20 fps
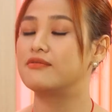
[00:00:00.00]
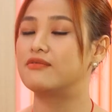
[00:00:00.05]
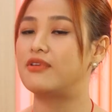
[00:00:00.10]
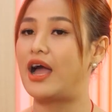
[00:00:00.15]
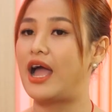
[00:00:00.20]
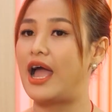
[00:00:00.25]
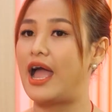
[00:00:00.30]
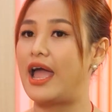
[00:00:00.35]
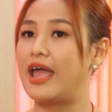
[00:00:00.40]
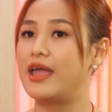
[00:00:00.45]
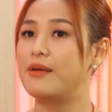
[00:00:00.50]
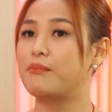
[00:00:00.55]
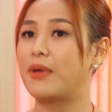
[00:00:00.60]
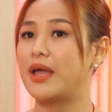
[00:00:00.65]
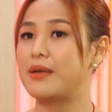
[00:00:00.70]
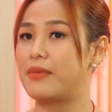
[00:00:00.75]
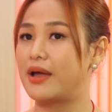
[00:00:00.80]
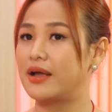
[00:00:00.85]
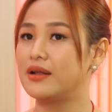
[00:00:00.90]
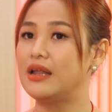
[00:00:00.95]
Và em
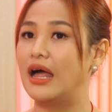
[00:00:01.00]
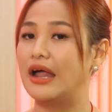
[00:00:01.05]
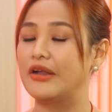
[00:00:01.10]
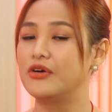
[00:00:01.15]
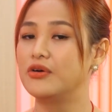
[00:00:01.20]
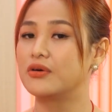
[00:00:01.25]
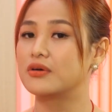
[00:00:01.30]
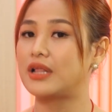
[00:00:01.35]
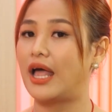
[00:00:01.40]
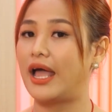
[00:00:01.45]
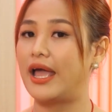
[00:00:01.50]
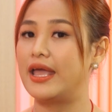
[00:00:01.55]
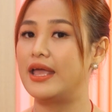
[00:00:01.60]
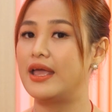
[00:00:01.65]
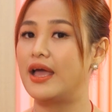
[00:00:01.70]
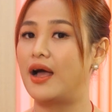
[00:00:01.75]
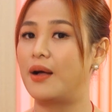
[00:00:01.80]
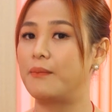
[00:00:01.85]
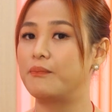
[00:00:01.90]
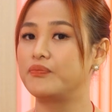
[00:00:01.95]
may mắn là được
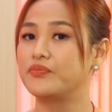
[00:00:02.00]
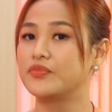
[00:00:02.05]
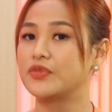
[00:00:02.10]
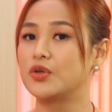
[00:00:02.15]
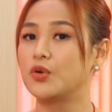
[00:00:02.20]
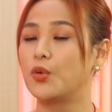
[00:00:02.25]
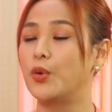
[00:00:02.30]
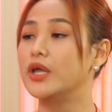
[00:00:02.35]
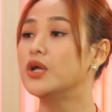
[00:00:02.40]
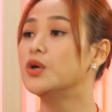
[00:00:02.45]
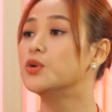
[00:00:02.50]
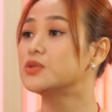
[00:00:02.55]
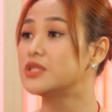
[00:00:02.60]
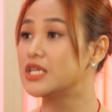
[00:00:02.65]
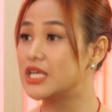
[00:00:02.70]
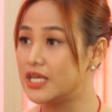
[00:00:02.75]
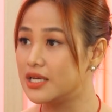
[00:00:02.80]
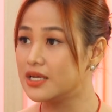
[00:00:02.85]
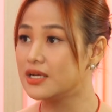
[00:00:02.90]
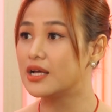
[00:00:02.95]
thầy Nguyễn Hữu
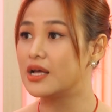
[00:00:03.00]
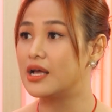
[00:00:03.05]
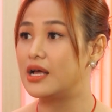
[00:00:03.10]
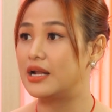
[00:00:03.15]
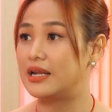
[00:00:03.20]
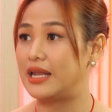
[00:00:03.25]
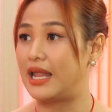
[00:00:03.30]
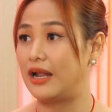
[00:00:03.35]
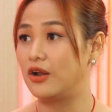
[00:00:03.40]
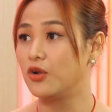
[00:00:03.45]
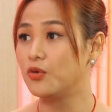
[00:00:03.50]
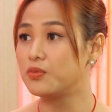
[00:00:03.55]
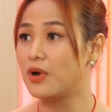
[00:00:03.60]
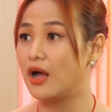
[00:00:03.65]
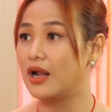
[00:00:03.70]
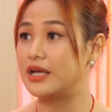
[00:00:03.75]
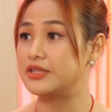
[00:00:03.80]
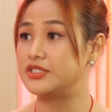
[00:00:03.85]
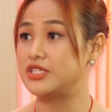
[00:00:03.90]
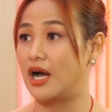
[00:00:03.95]
Tiến, là lúc
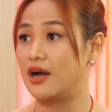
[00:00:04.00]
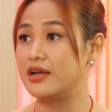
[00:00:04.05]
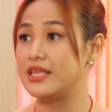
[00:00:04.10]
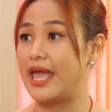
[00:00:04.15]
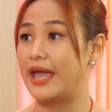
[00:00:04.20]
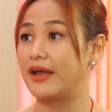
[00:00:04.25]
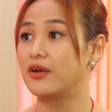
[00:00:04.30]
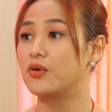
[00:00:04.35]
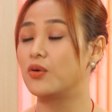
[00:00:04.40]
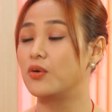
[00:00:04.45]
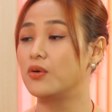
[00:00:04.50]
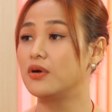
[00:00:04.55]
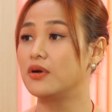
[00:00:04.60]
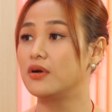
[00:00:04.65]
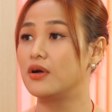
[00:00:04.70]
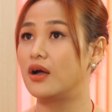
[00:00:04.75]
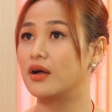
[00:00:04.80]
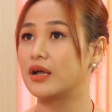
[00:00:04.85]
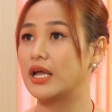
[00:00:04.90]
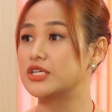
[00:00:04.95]
đó là trợ giảng của
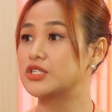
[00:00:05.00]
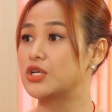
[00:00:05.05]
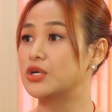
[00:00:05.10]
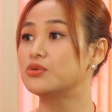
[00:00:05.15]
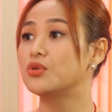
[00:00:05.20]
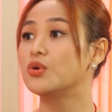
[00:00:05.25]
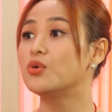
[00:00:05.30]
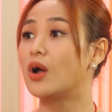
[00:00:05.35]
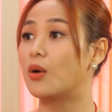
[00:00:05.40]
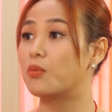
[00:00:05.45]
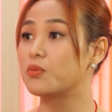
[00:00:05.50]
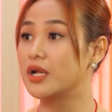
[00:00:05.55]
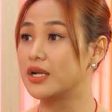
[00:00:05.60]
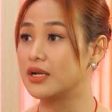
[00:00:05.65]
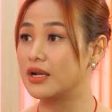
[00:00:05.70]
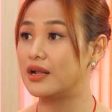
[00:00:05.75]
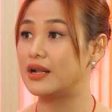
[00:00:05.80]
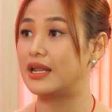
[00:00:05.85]
nghệ sĩ ưu tú Công Ninh,